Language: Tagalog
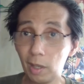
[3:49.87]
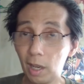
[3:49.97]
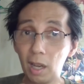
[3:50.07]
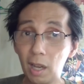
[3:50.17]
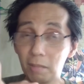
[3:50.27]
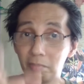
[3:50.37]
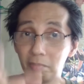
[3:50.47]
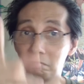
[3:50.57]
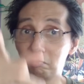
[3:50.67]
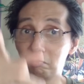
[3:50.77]
uh,
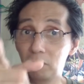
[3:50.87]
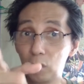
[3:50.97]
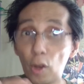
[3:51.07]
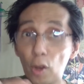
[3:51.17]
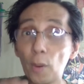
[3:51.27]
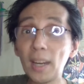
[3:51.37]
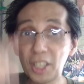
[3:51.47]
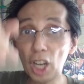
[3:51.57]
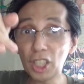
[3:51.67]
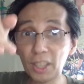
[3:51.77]
you've
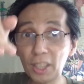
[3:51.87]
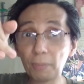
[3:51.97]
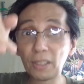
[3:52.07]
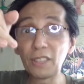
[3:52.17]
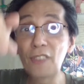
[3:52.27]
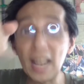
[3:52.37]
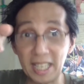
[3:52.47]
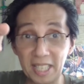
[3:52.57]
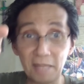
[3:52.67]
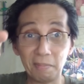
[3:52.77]
already charged up the
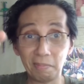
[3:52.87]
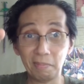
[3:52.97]
device.